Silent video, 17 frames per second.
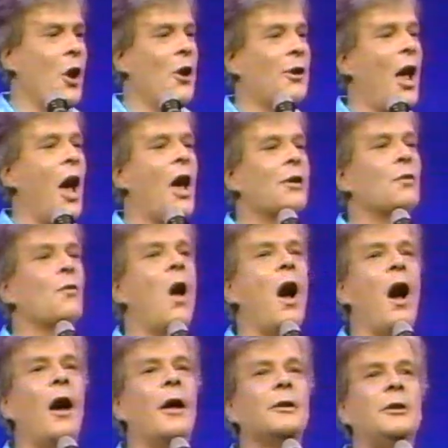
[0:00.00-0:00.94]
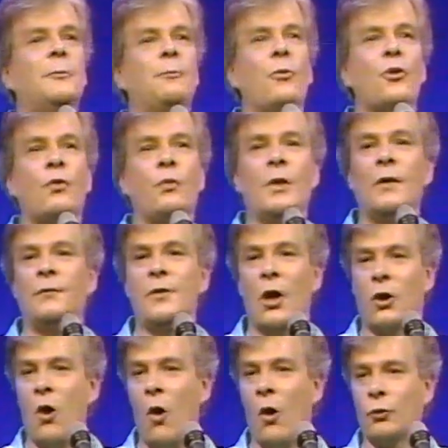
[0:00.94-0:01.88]
T'as maintenant un rasoir qui
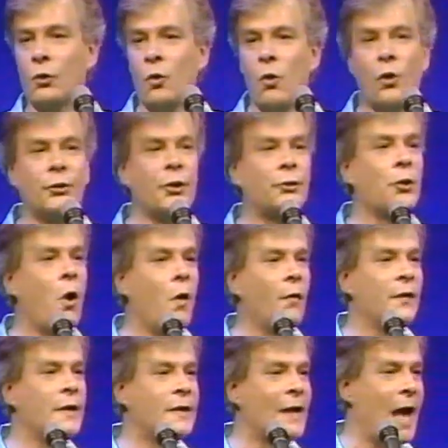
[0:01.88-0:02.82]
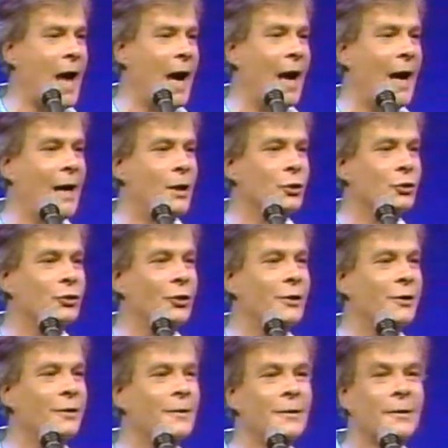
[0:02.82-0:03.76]
peut suivre le contour de ton
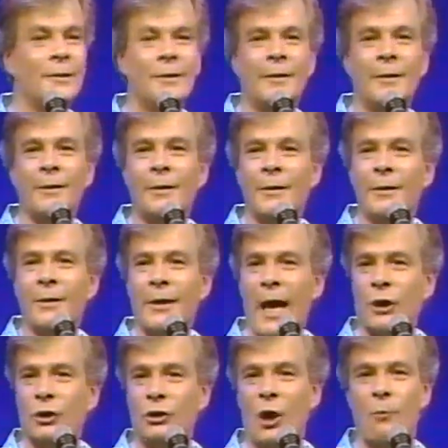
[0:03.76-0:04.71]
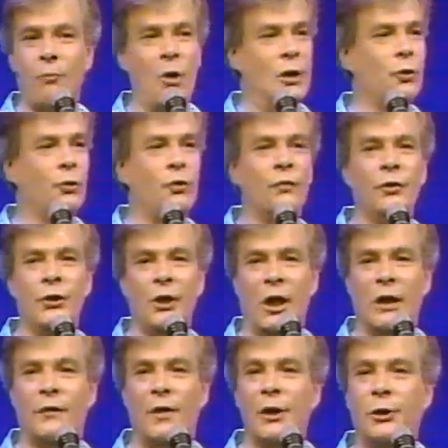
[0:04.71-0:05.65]
visage. Cache le
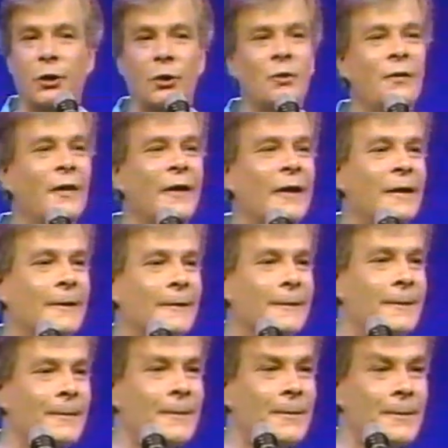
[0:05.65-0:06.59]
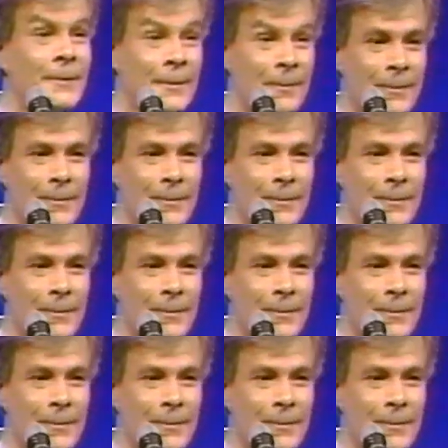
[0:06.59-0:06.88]
poil où tu voudras, il va le trouver.